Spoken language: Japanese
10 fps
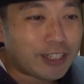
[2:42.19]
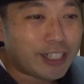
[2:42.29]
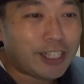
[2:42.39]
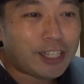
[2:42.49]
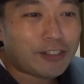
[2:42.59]

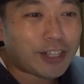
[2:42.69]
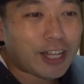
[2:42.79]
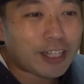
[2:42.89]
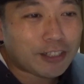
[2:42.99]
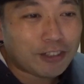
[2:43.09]
シリーズ
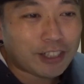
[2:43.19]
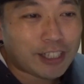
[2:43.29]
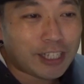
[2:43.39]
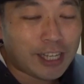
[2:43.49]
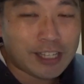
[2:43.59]
化するって
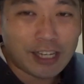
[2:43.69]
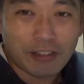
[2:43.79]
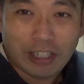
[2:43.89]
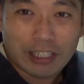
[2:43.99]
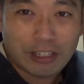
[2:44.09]
宣言じゃない
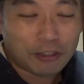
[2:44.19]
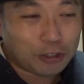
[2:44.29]
のかなってちょっ